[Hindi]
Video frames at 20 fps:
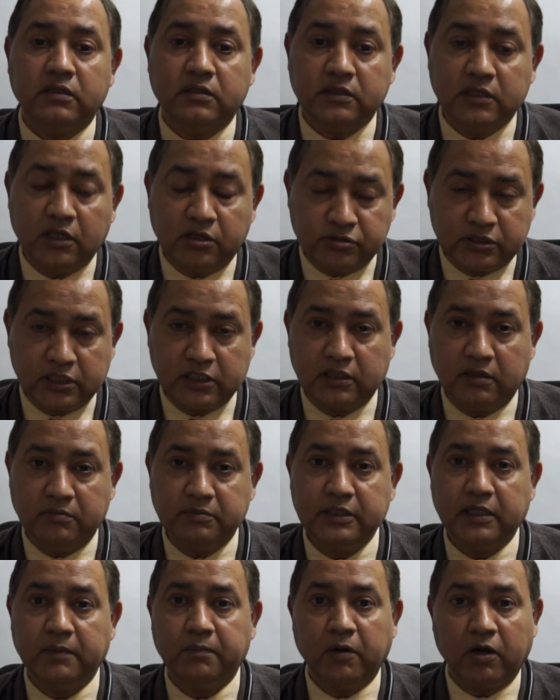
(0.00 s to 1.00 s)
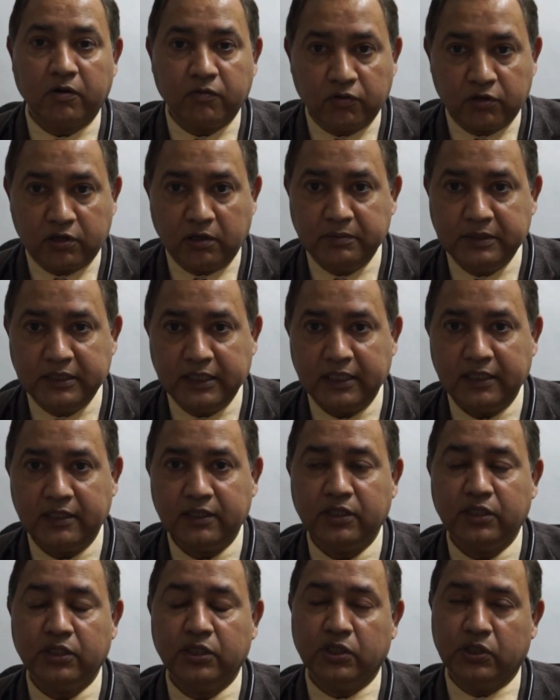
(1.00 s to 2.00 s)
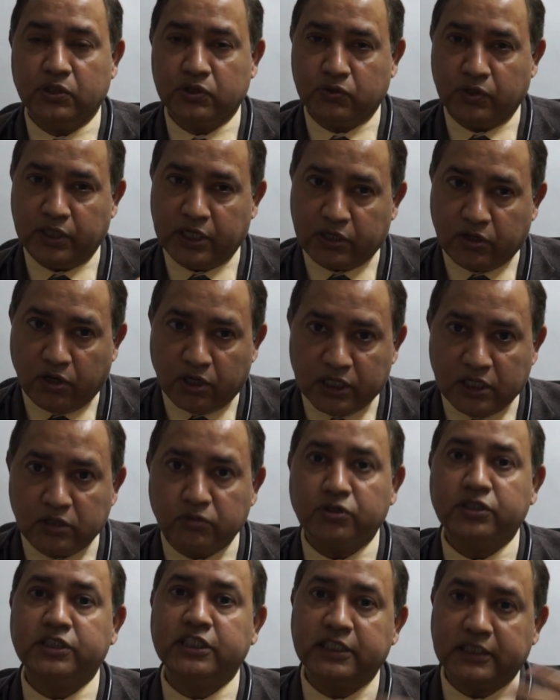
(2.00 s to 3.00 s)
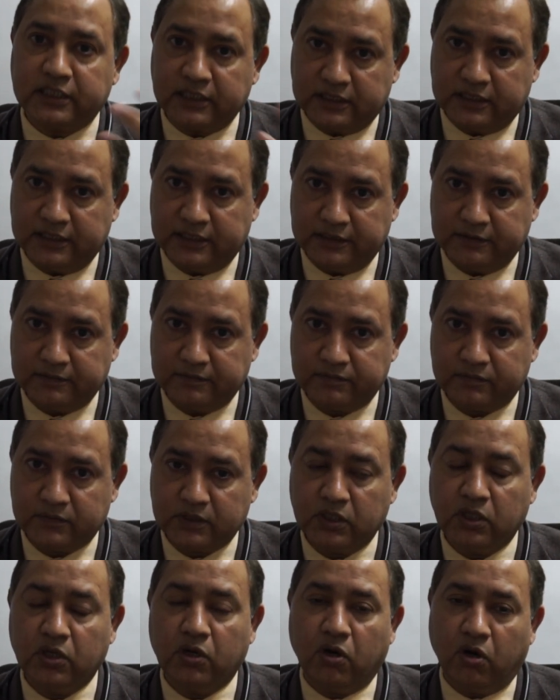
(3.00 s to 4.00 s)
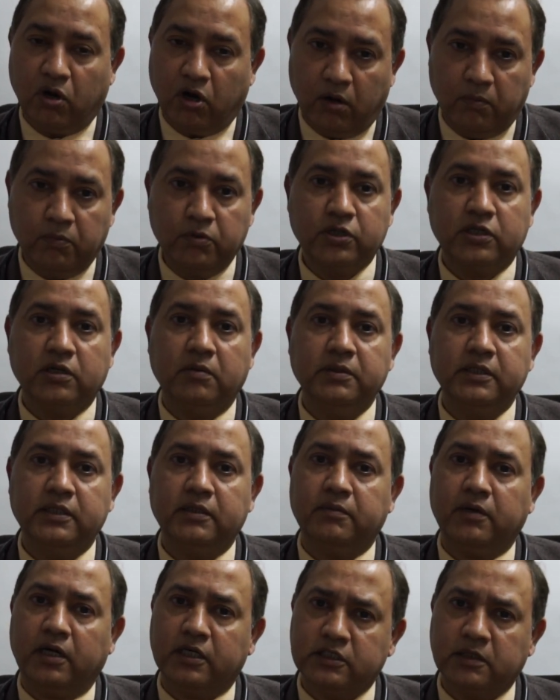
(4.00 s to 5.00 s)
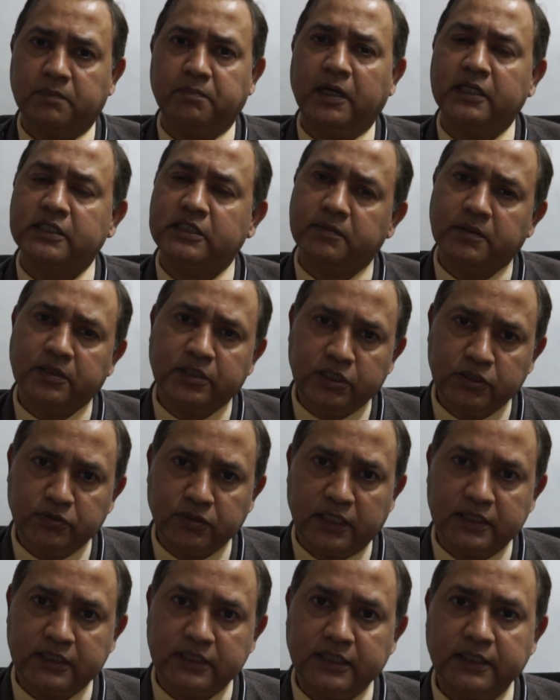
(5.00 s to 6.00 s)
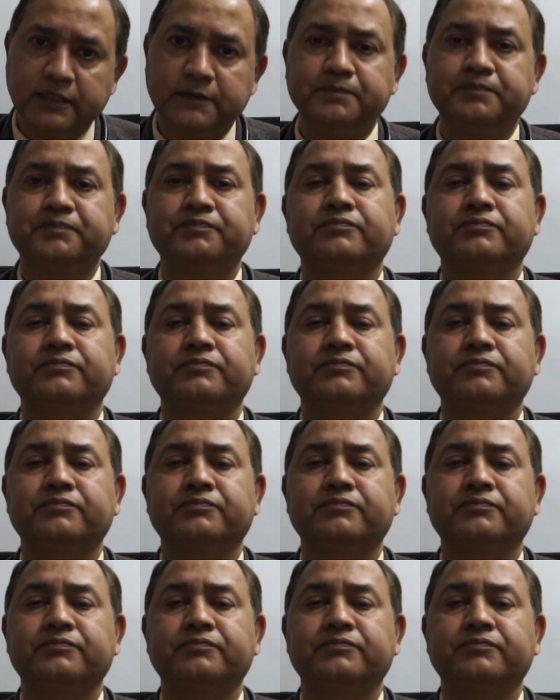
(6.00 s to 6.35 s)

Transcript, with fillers: नर्व्स की कमी है ब्लड फ्लो कमी है तो अकॉर्डिंग को ट्रीट करते हैं हार्मोन कमी अक्सर पाँच मिनट ठीक हो जाती है